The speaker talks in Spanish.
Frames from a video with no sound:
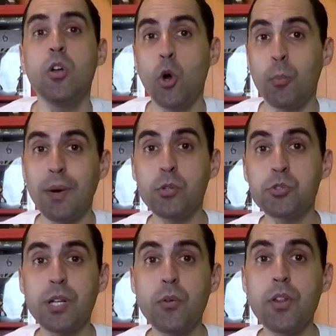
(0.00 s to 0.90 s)
Os mando un
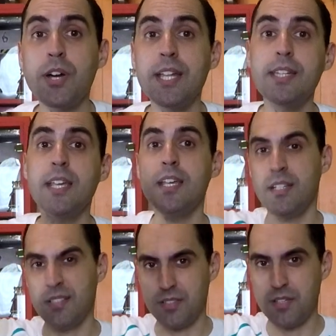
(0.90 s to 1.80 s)
saludo gente
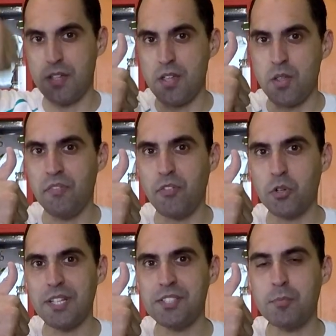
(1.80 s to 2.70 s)
y un
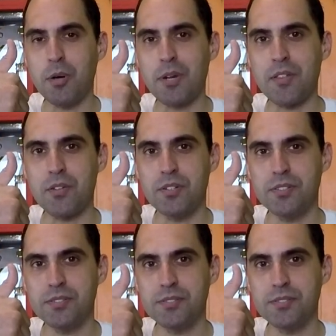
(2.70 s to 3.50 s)
fortísimo abrazo.